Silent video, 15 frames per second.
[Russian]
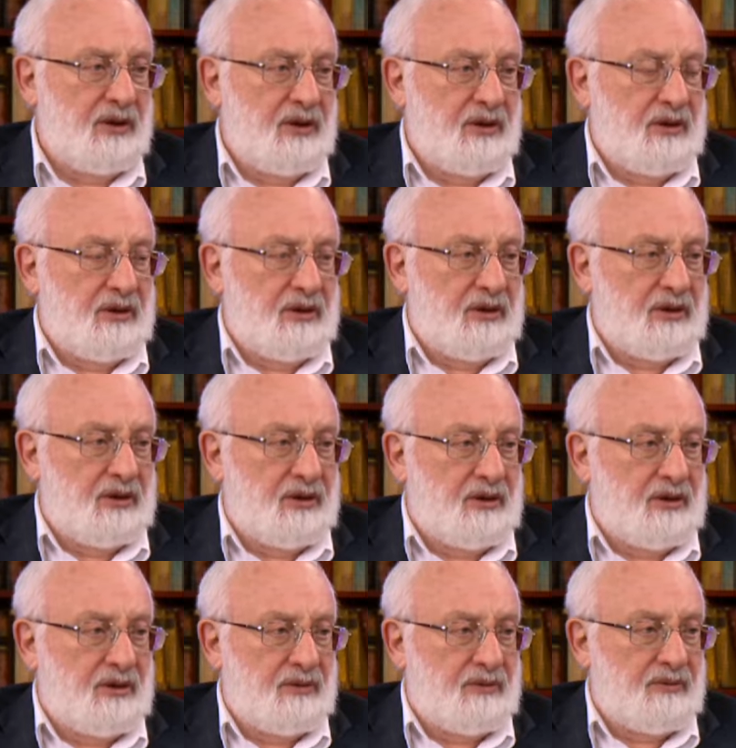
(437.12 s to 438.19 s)
То есть вы за другую
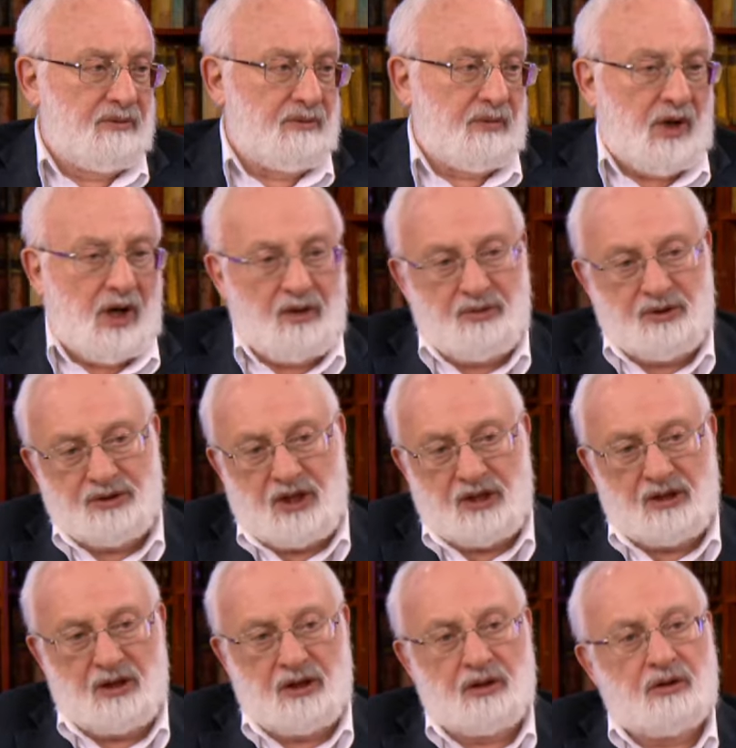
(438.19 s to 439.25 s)
колонизацию, такое
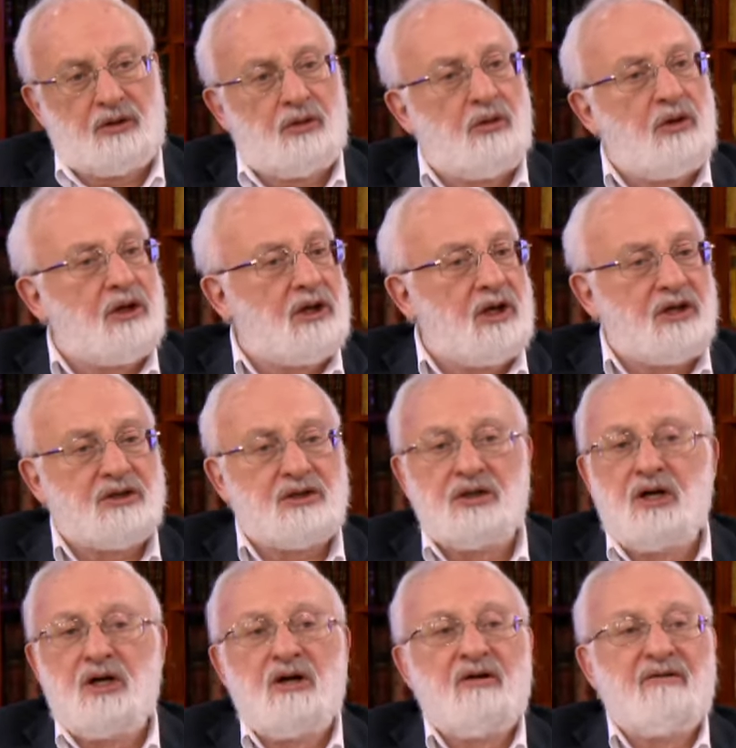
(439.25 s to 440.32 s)
воспитание? Только лишь
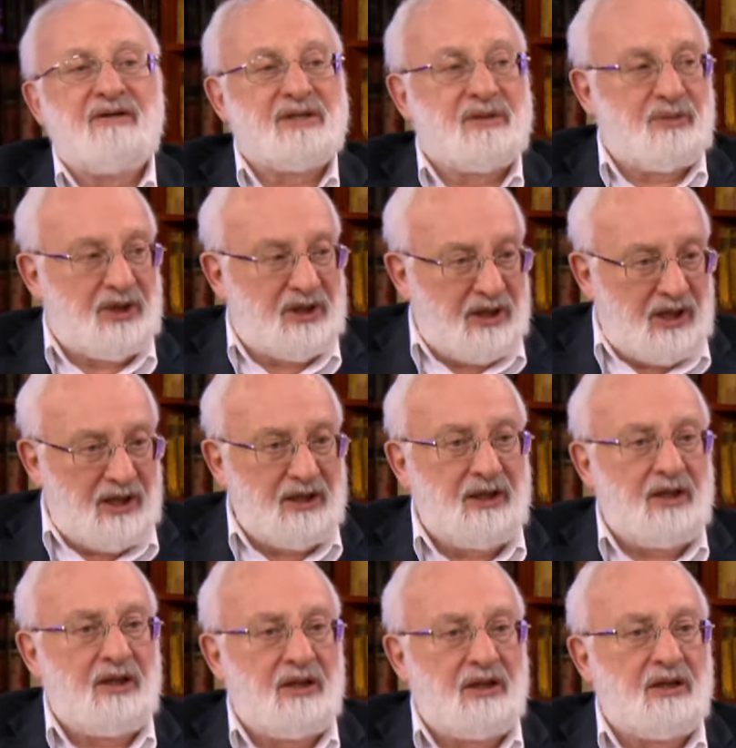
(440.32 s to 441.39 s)

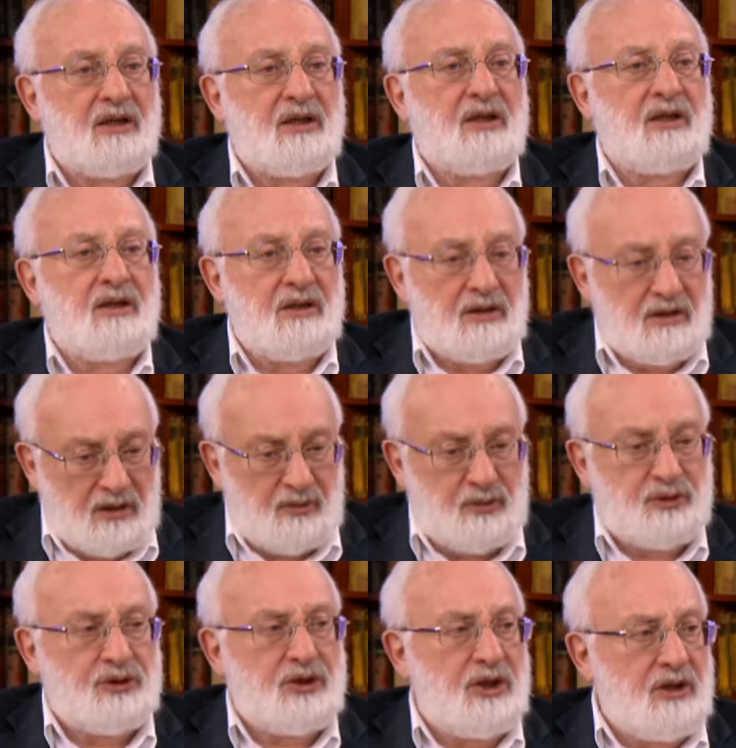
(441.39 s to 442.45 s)
воспитание и
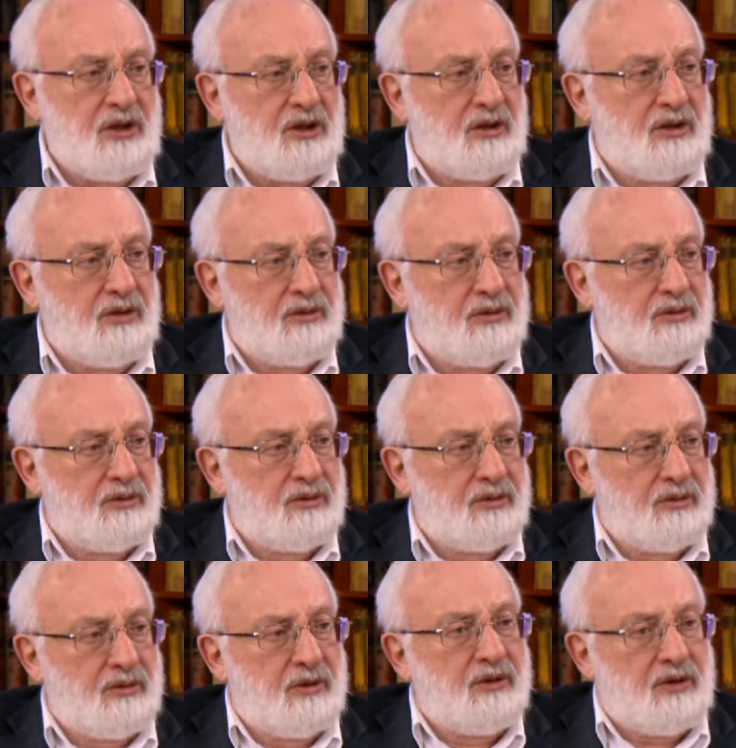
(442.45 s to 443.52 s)
обучение. На
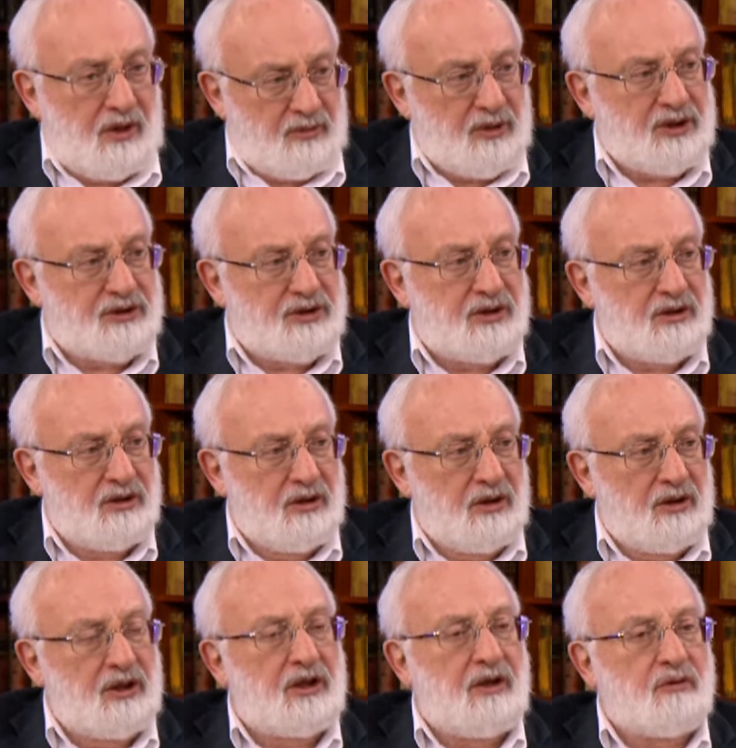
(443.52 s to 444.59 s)
месте? На месте.
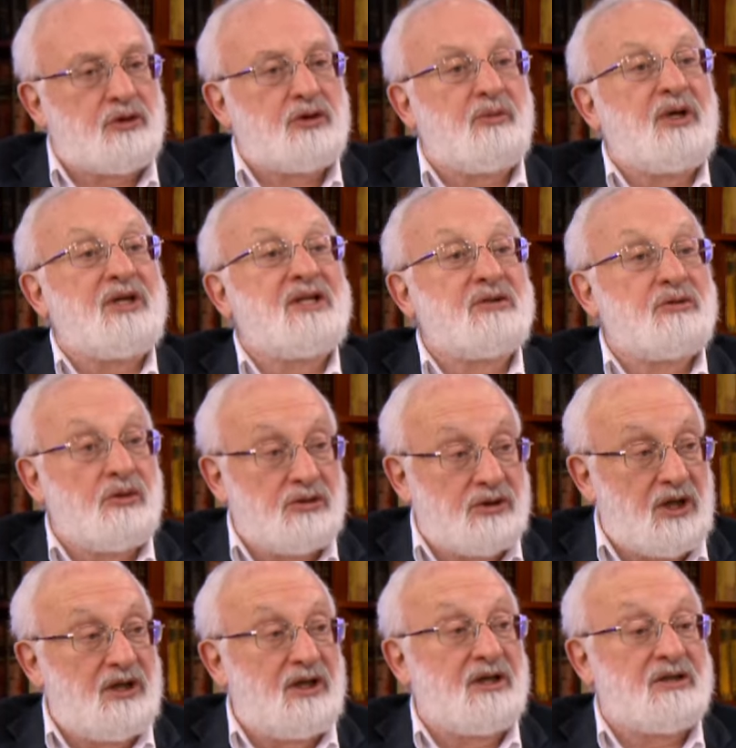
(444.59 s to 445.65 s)
Для того, чтобы они
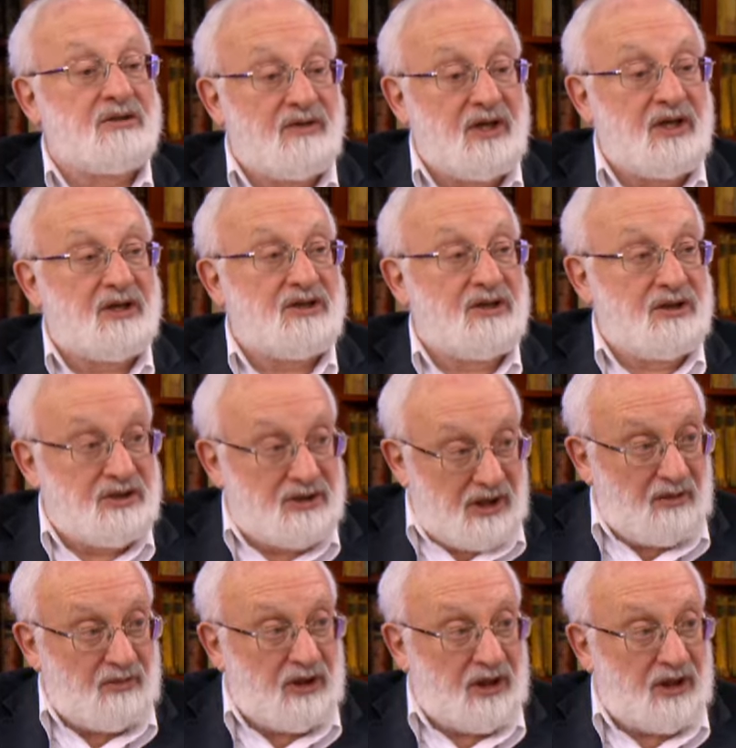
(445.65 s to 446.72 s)
создали на своих
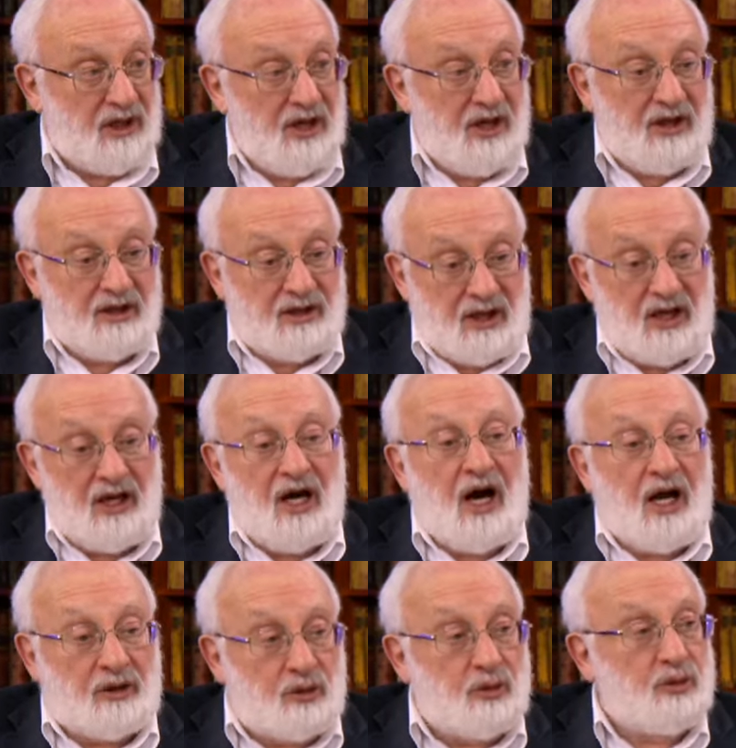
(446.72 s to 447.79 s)
землях, то
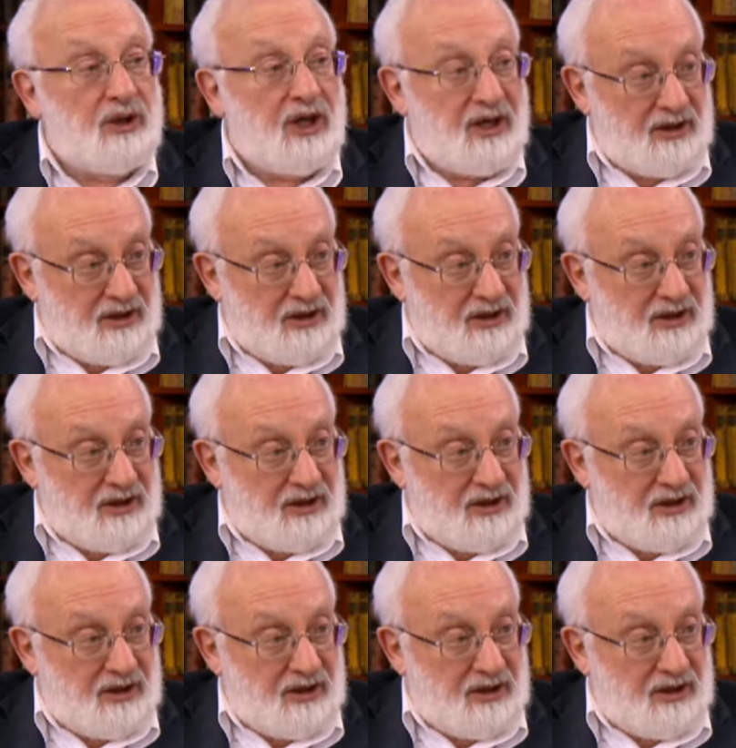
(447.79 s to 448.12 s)
откуда